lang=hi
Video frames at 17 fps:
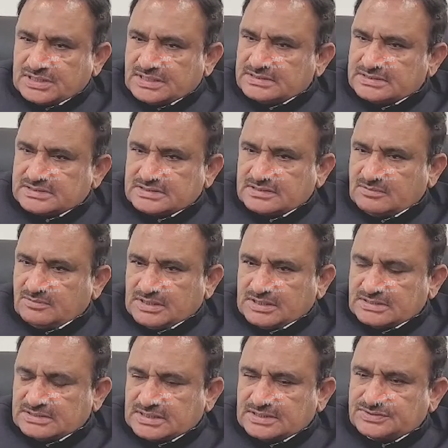तरह से
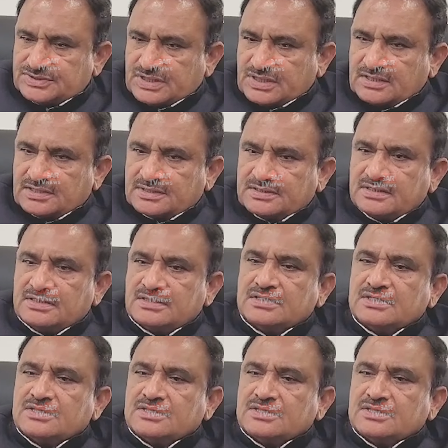हमारे साथ चला गया